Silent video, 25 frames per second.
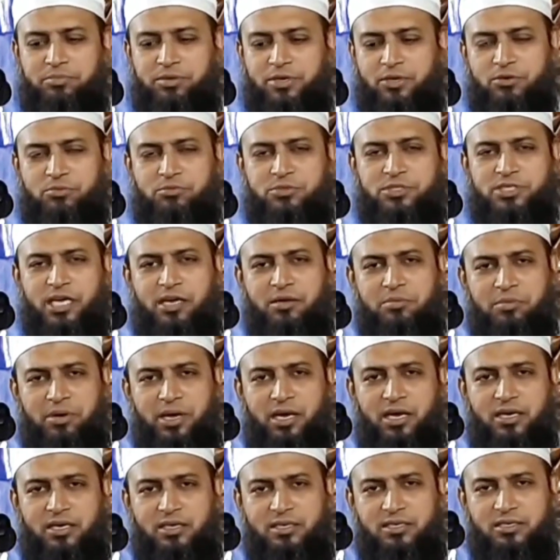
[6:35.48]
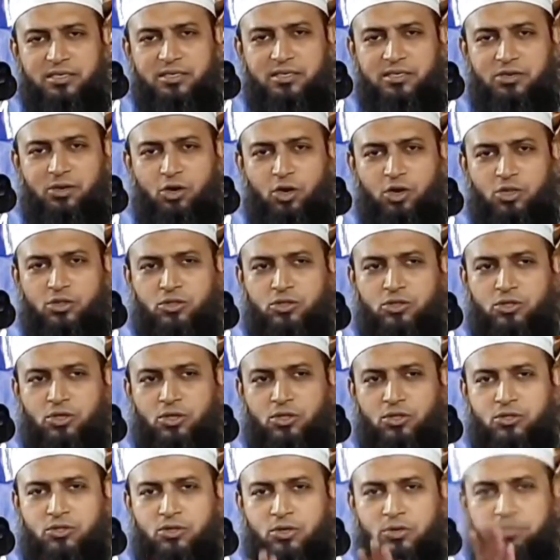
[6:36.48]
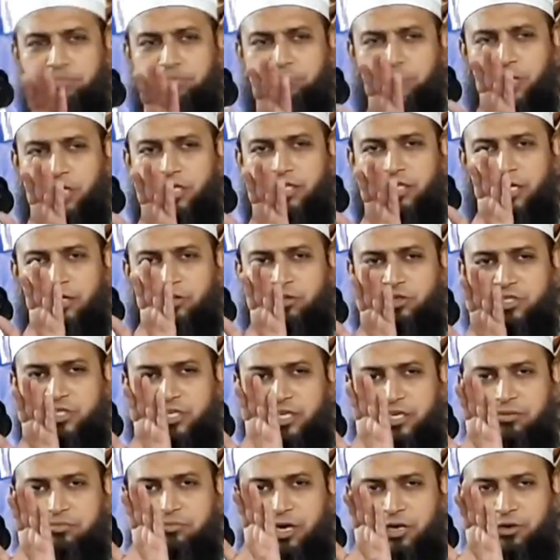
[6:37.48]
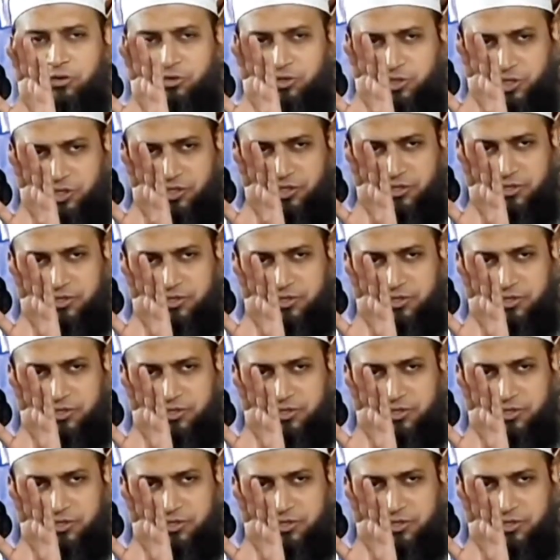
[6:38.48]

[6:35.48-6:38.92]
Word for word: বেগম সাহেবা অত্যন্ত পর্দানুসীন মানুষ